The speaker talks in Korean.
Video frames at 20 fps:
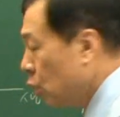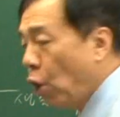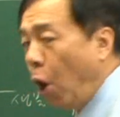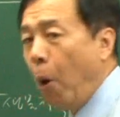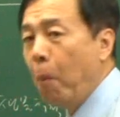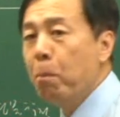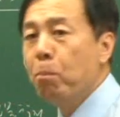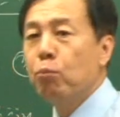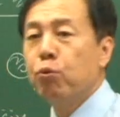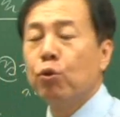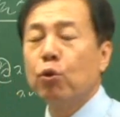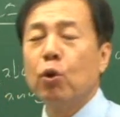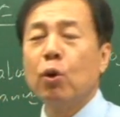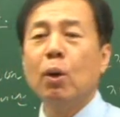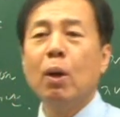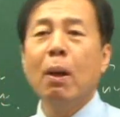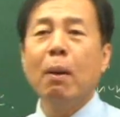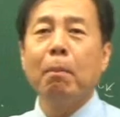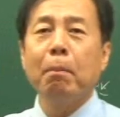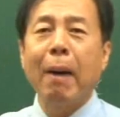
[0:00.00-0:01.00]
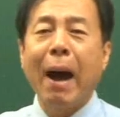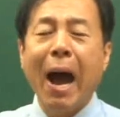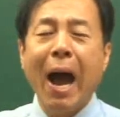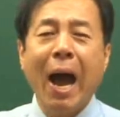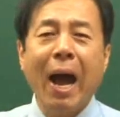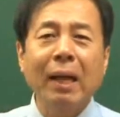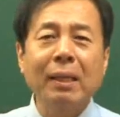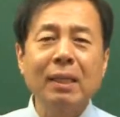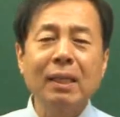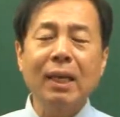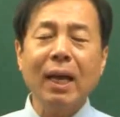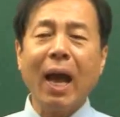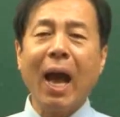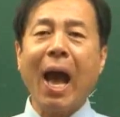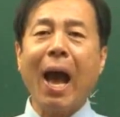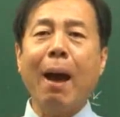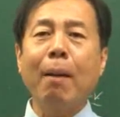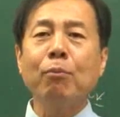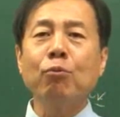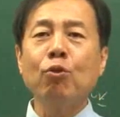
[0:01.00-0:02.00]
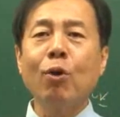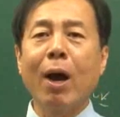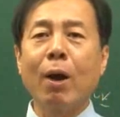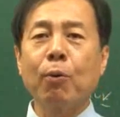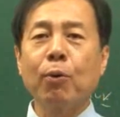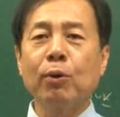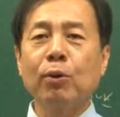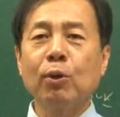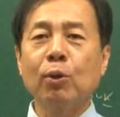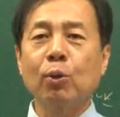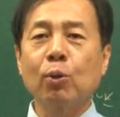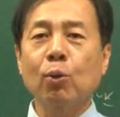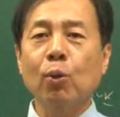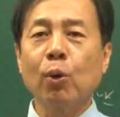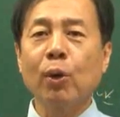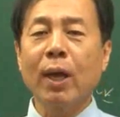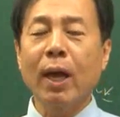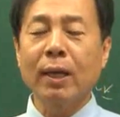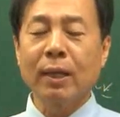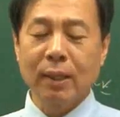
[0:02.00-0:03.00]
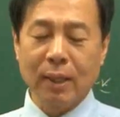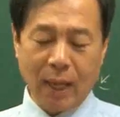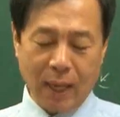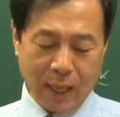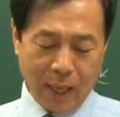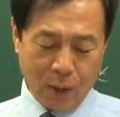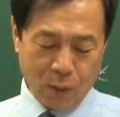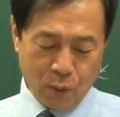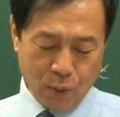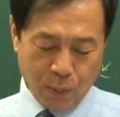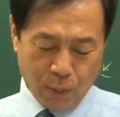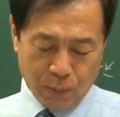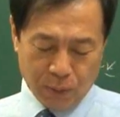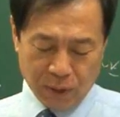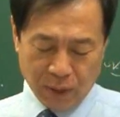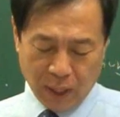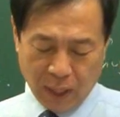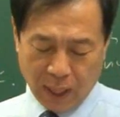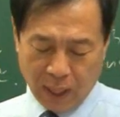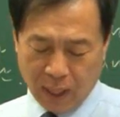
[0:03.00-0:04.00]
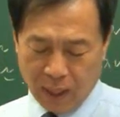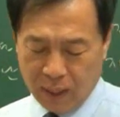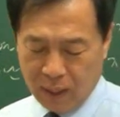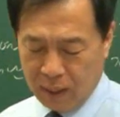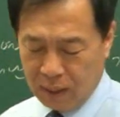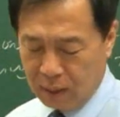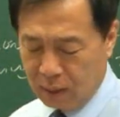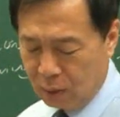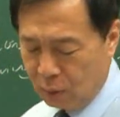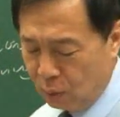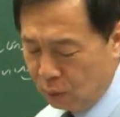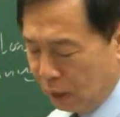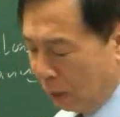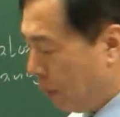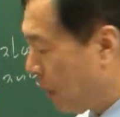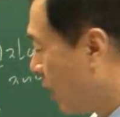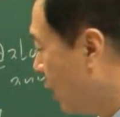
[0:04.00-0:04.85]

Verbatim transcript: 염분을 많이 함유하고 있는 토양이다라고 봅니다. 그리고 그 다음에